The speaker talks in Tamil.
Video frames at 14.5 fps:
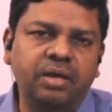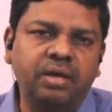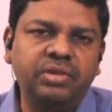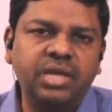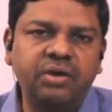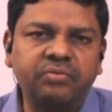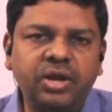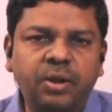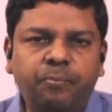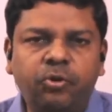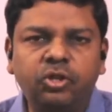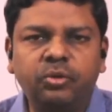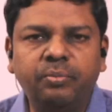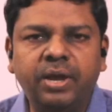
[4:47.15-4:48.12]
தேவன்
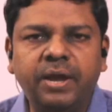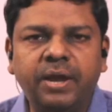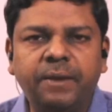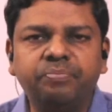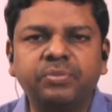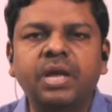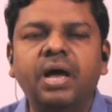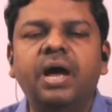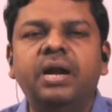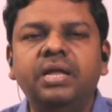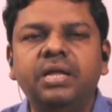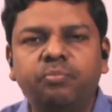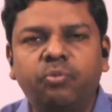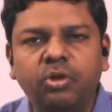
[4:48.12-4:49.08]
எப்பொழுதுமே நீ
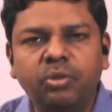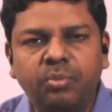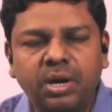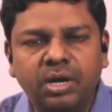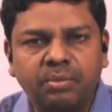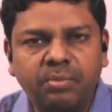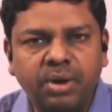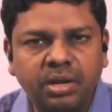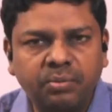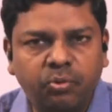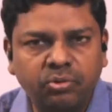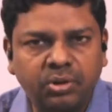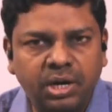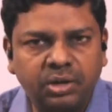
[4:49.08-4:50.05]
போதுமா இன்னுமாய்
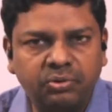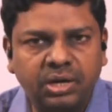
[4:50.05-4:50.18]
போதுமான